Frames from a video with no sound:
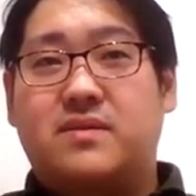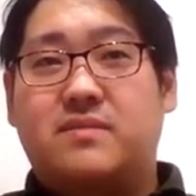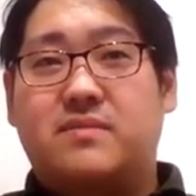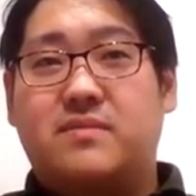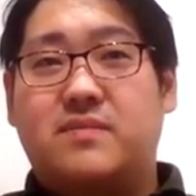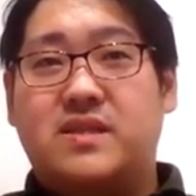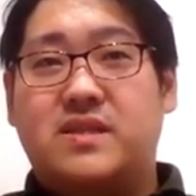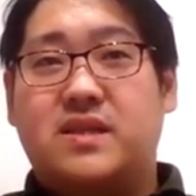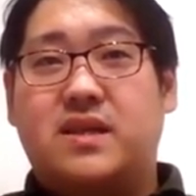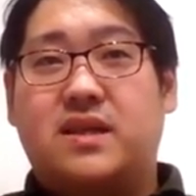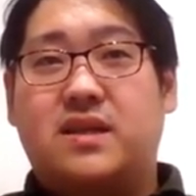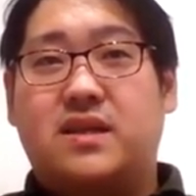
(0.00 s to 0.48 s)

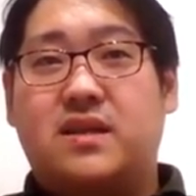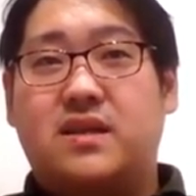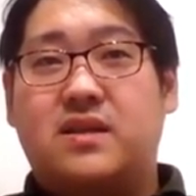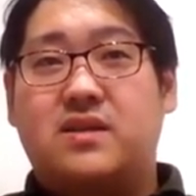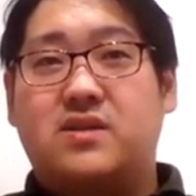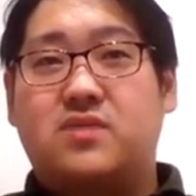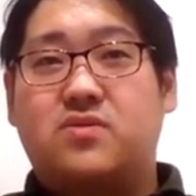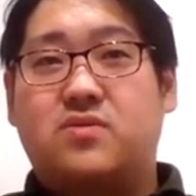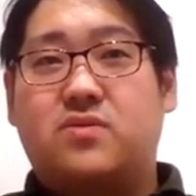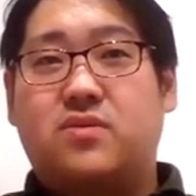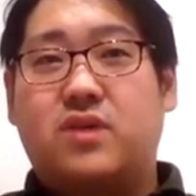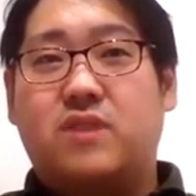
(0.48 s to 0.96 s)
身近な臨
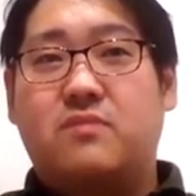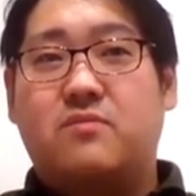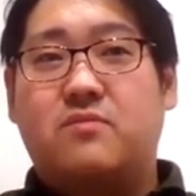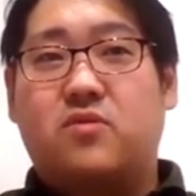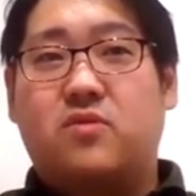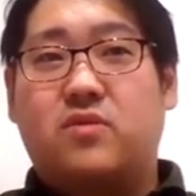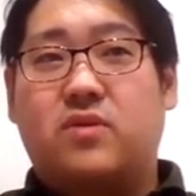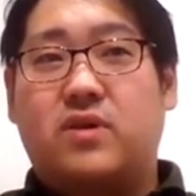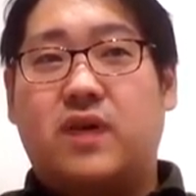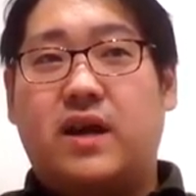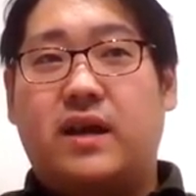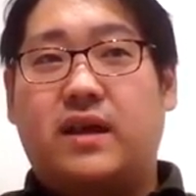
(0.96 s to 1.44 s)
床疑
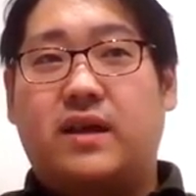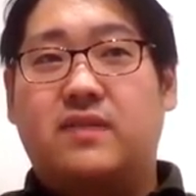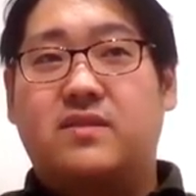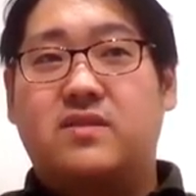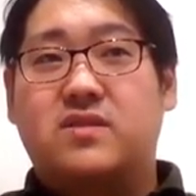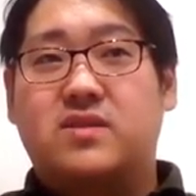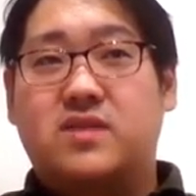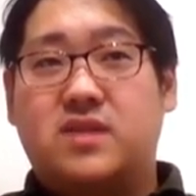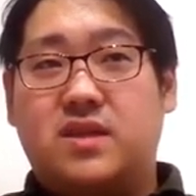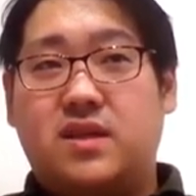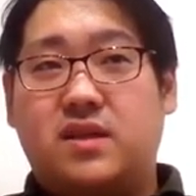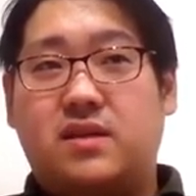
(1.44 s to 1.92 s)
問を解
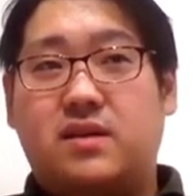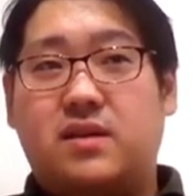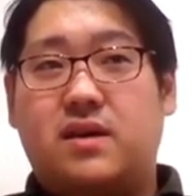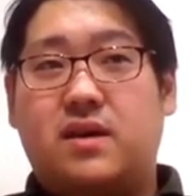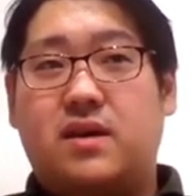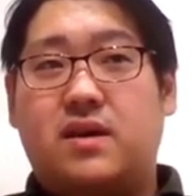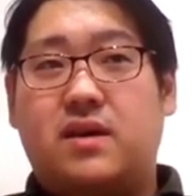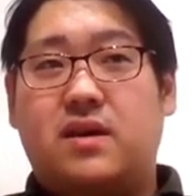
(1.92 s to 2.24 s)
決し、